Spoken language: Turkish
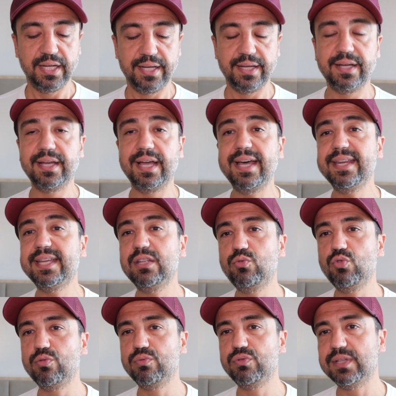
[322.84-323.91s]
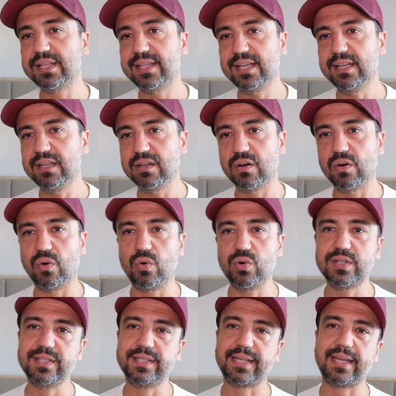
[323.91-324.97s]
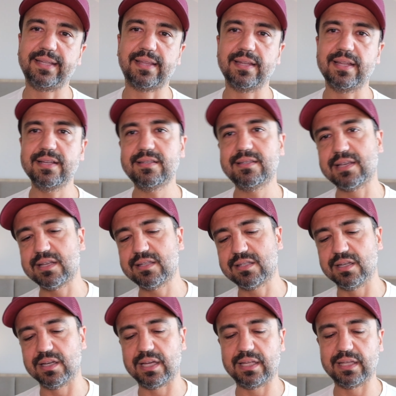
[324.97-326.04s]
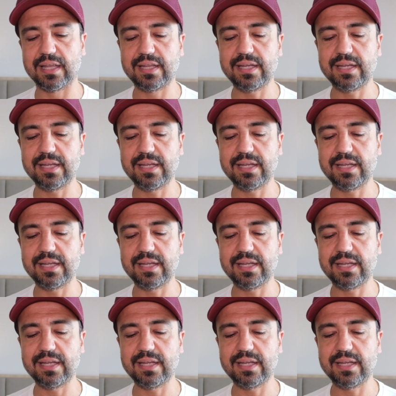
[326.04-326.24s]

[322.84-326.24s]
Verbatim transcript: E, her iki dürbünde de 10.42'de de 8.42'de